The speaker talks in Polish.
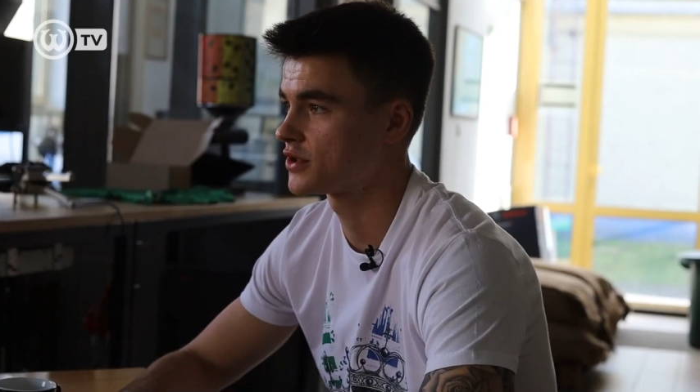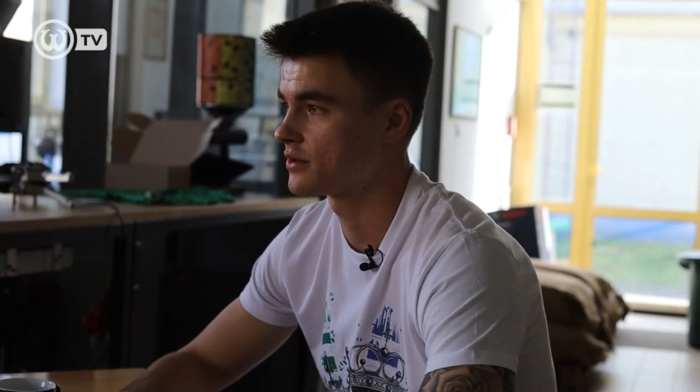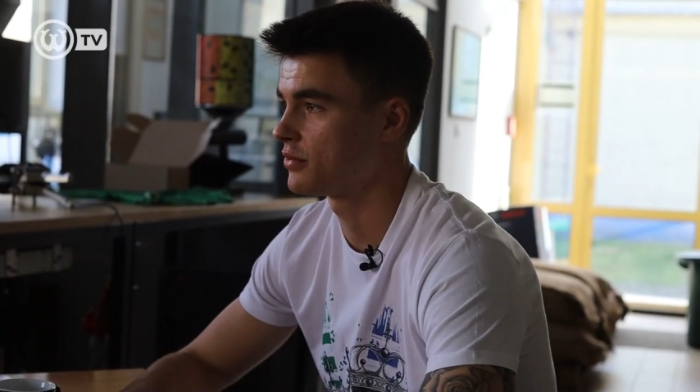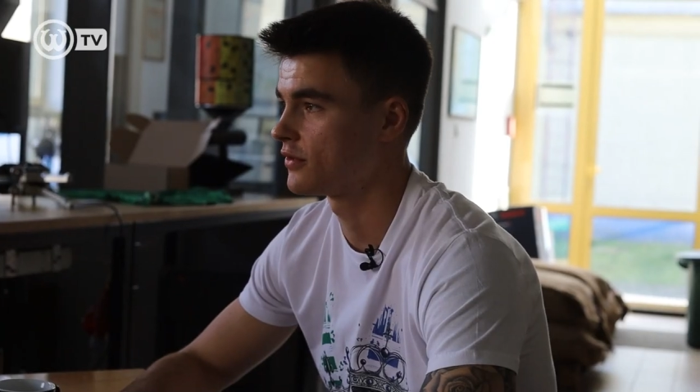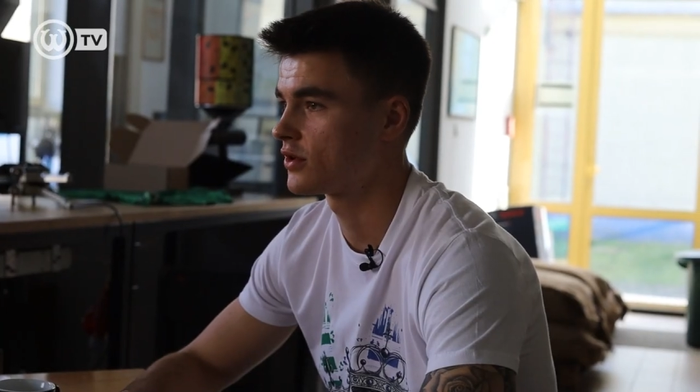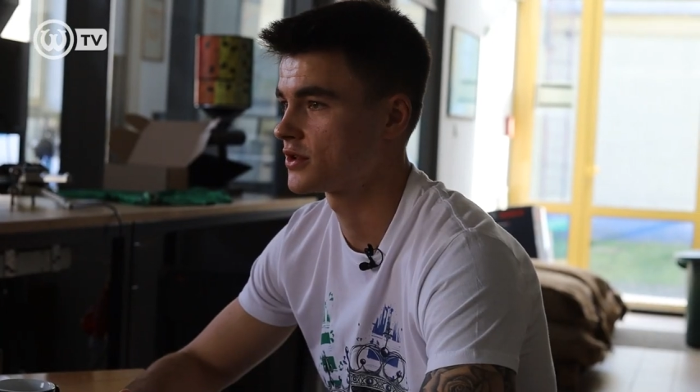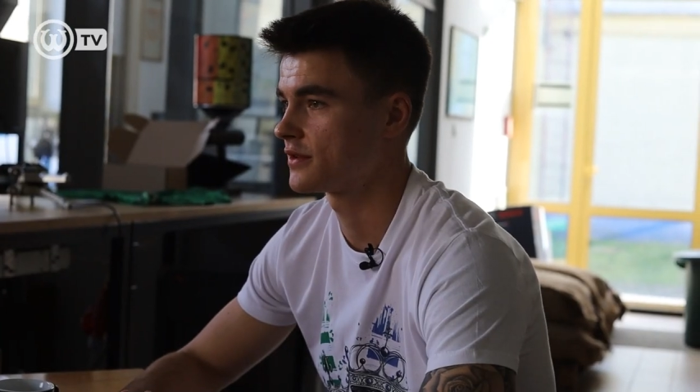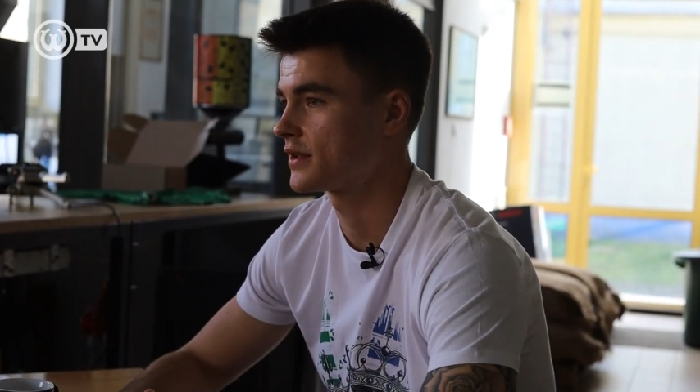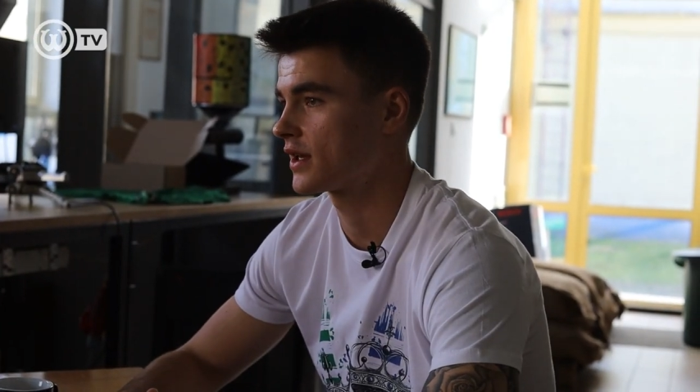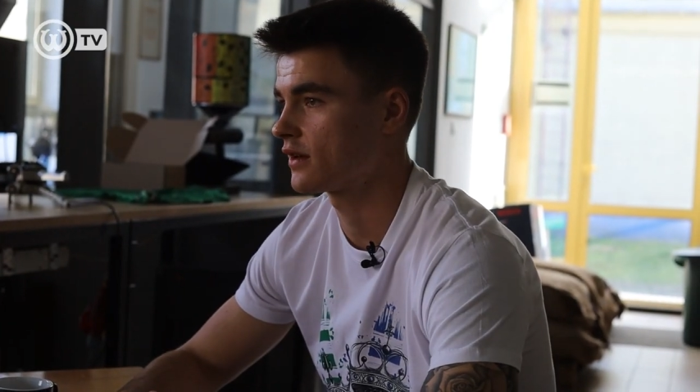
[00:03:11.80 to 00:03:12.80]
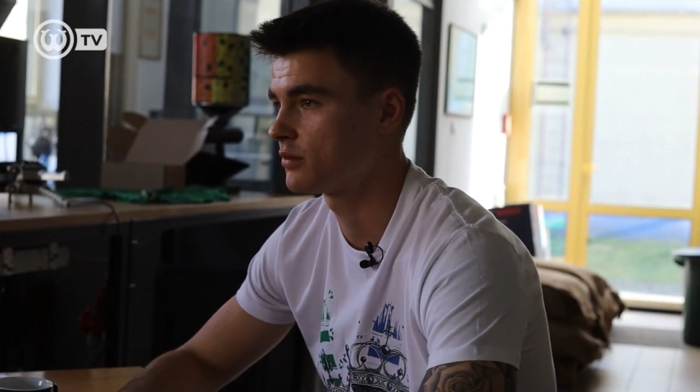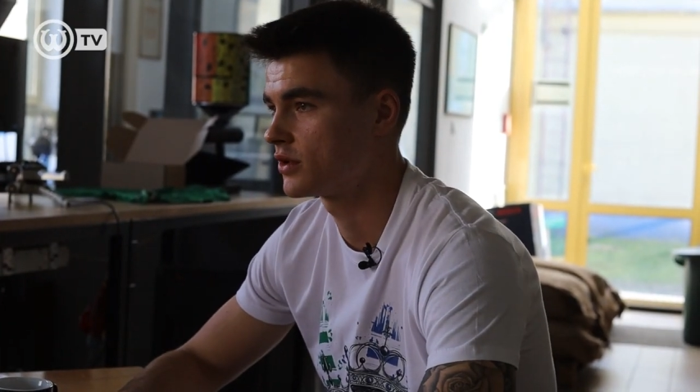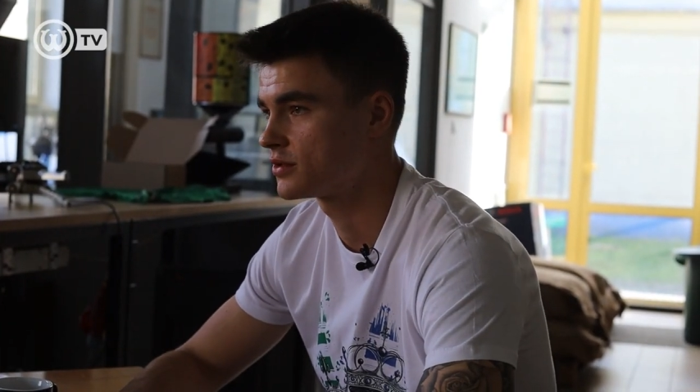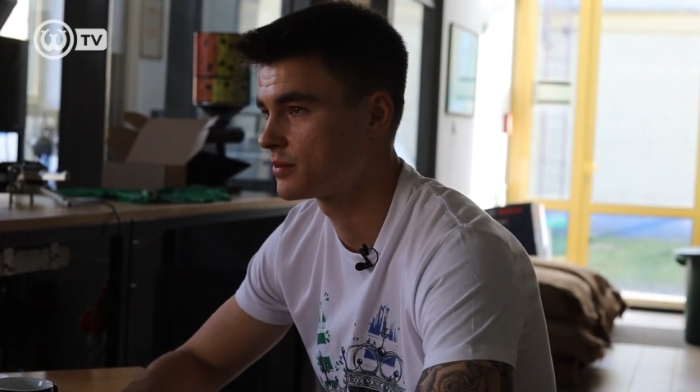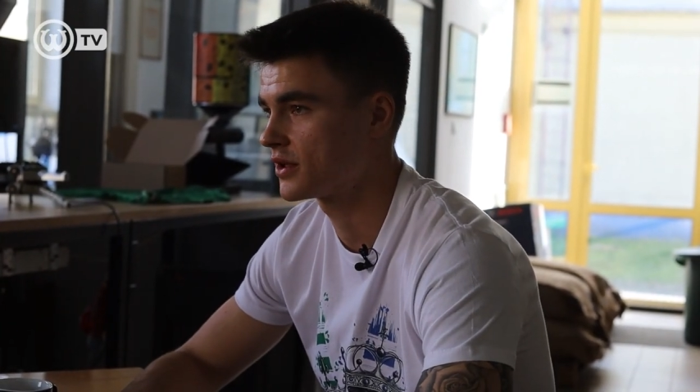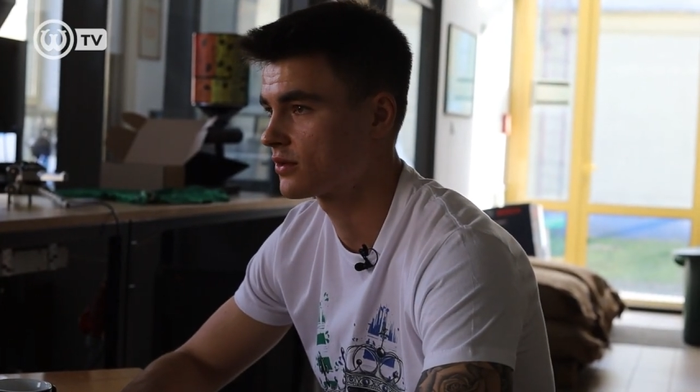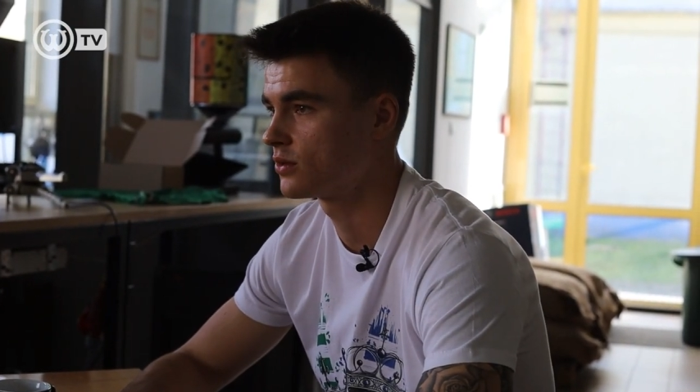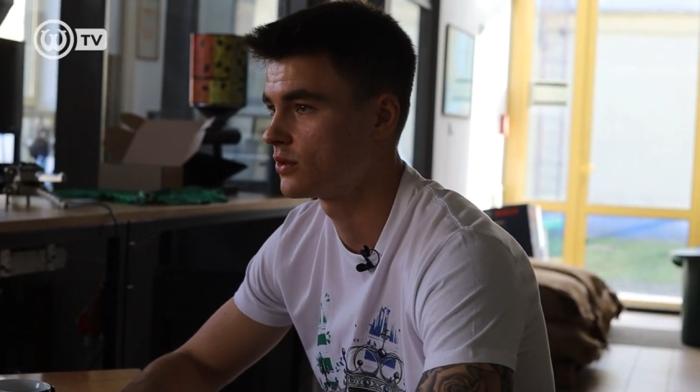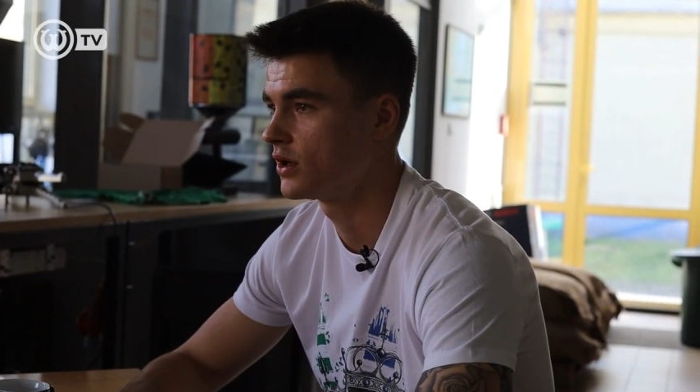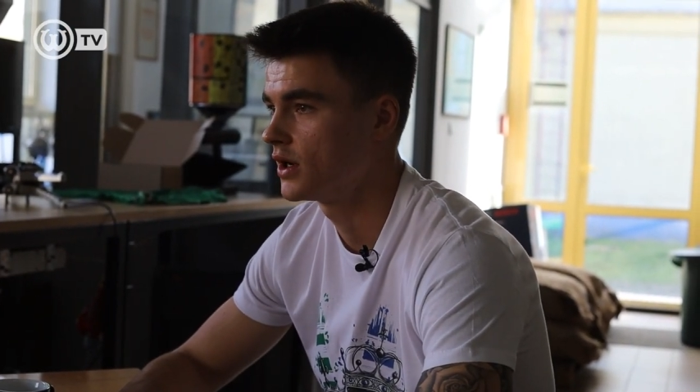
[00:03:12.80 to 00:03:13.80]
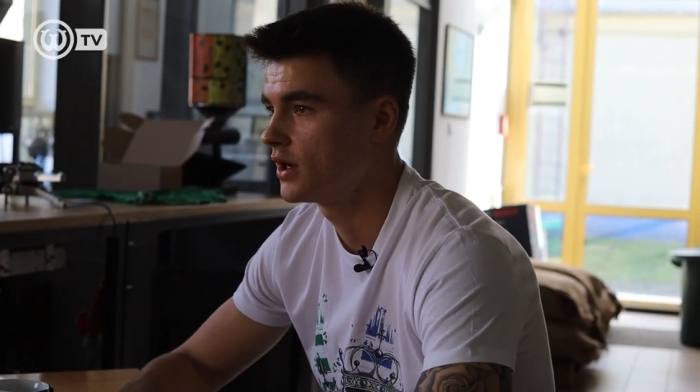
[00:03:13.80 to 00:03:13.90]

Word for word: przy powrocie, tak jak w moim przypadku,